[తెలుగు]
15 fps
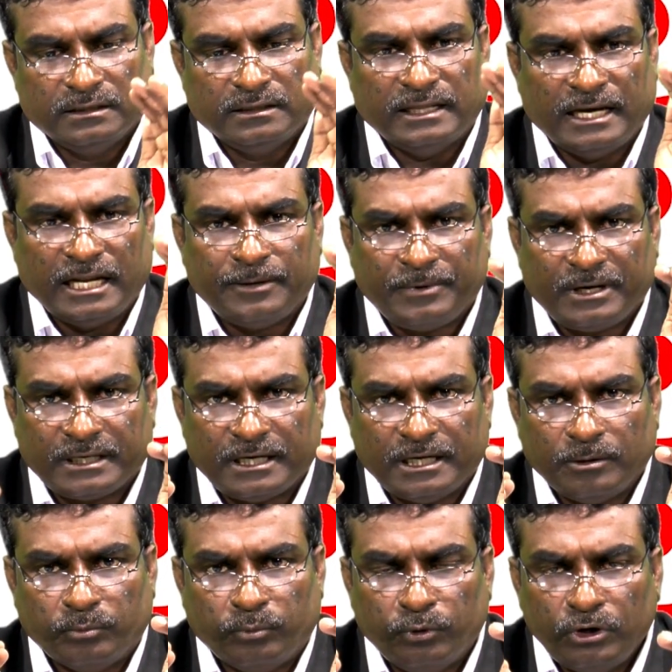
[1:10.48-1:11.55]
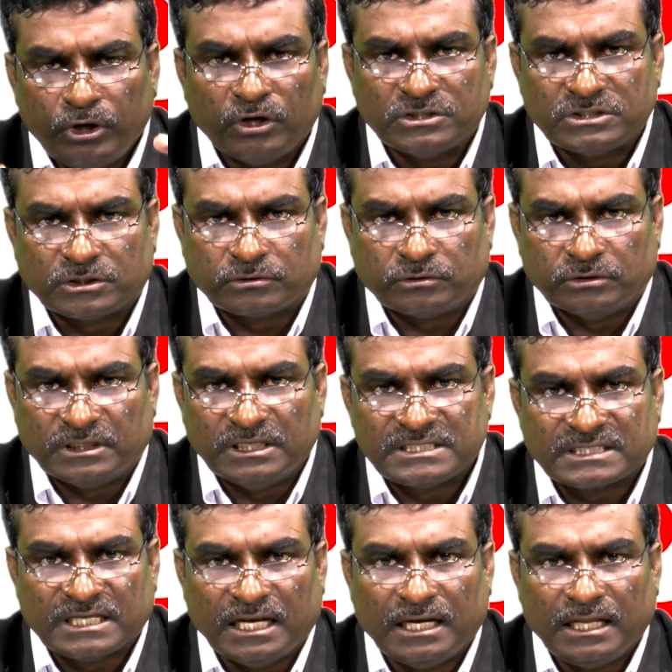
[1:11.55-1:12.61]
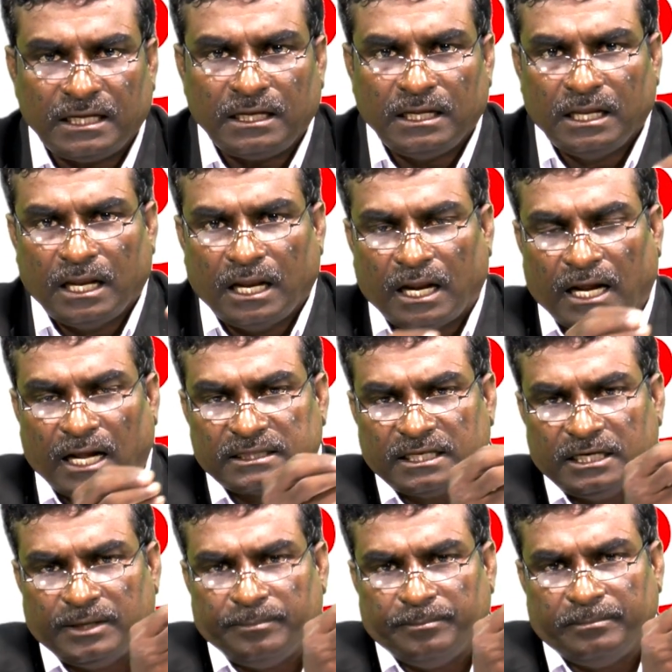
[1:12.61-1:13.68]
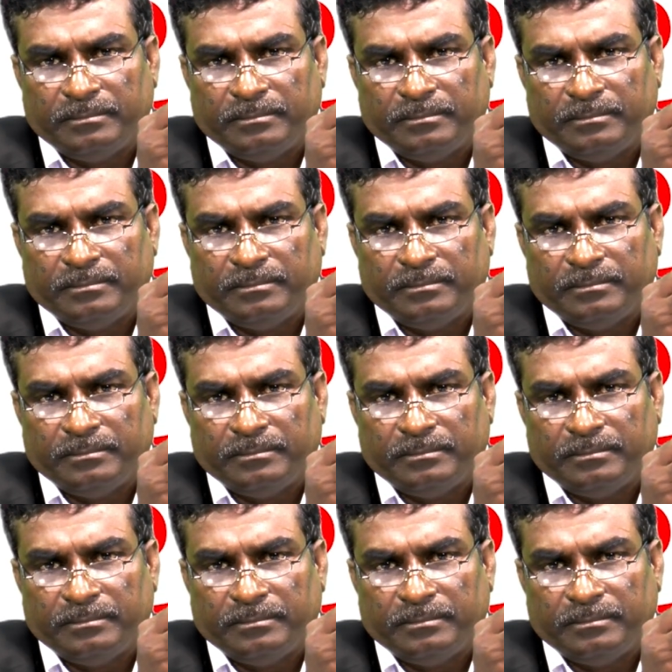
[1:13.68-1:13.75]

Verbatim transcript: దాన్ని ఏమంటారంటే బుల్డోజర్తో తీసుకెళ్ళి అతన్ని